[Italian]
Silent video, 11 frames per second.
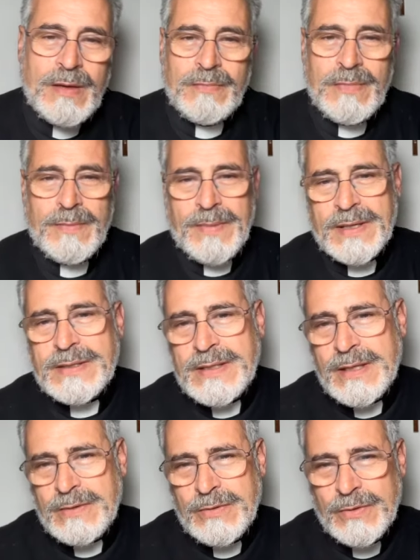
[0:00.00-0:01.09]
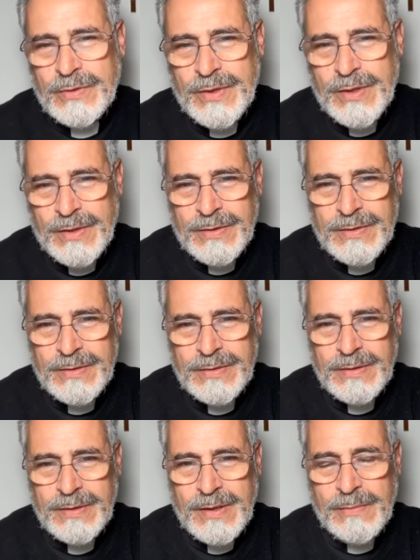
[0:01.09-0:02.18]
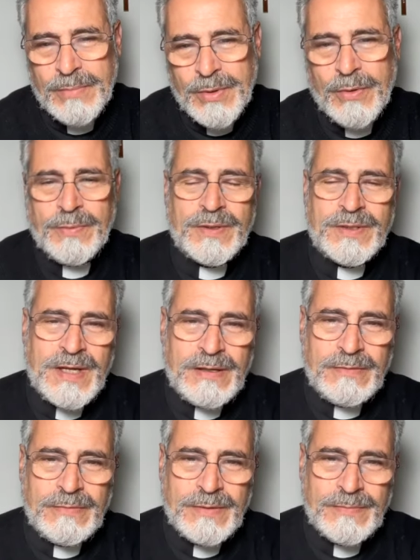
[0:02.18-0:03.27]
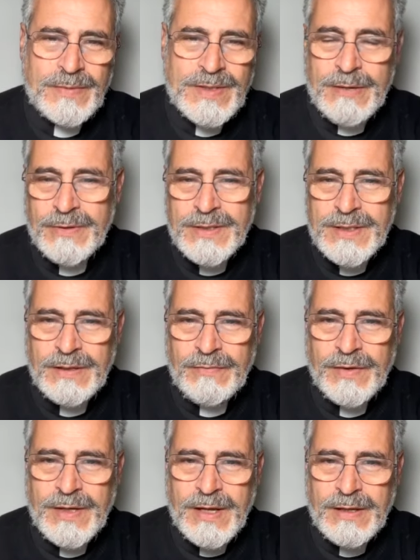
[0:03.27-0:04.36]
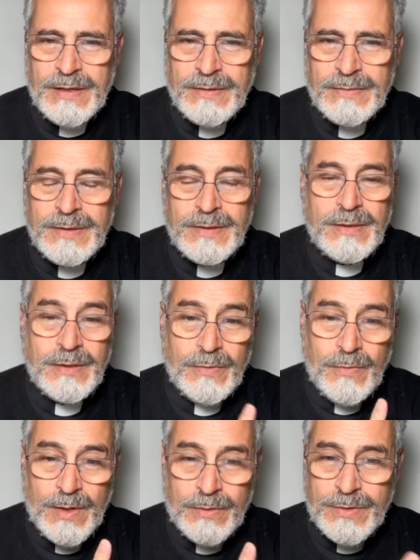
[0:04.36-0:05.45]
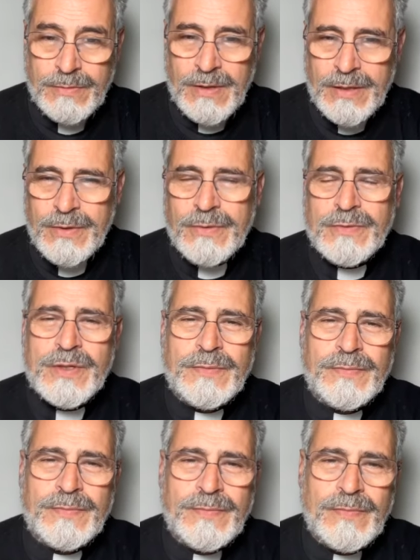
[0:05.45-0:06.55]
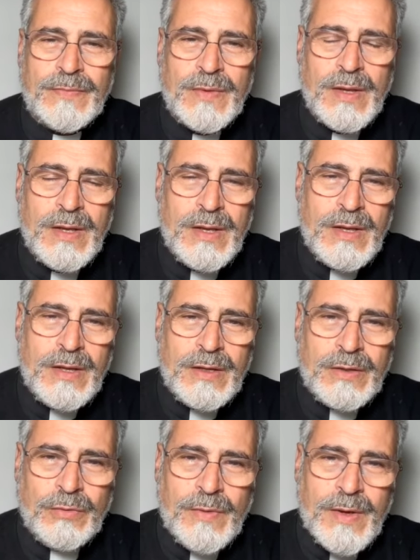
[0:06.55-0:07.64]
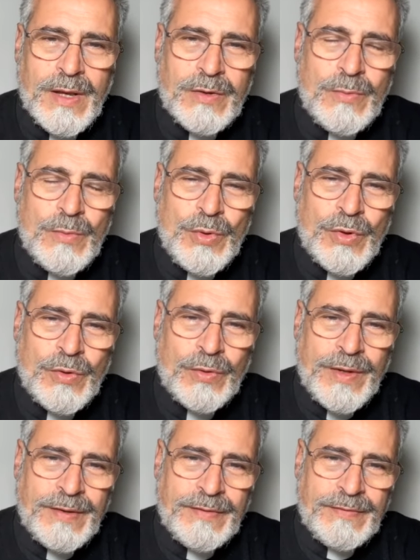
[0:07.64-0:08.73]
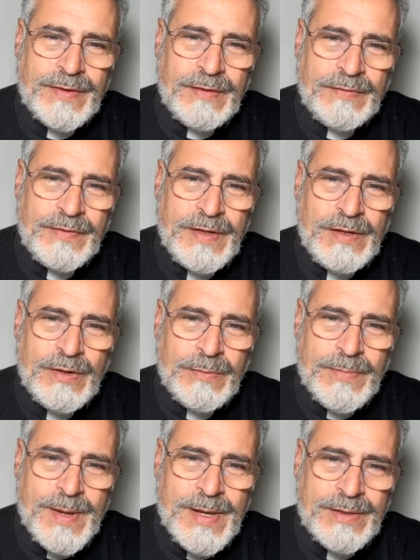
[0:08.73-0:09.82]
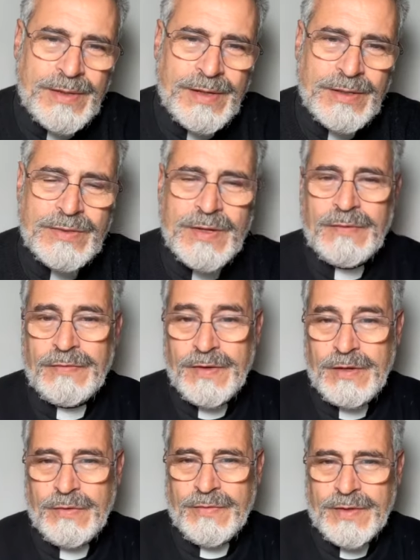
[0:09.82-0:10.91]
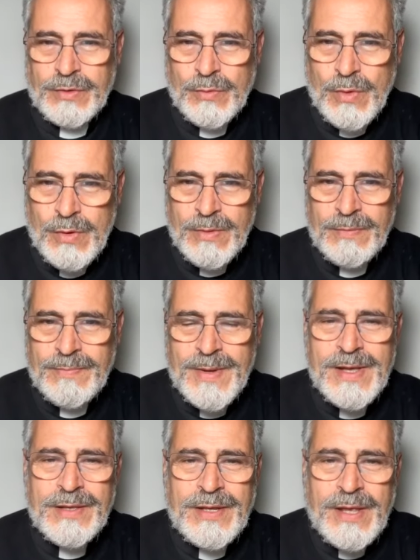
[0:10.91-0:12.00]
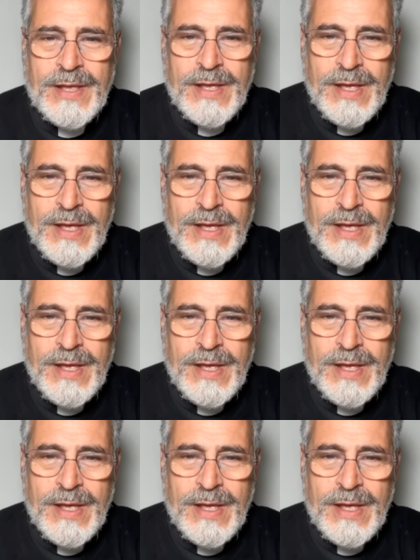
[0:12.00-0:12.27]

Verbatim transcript: ma passa con il proprio sangue, il sangue sacrificale, quello sulla croce. Dunque la comunione fra il figlio e il padre, cioè il figlio fatto uomo e il padre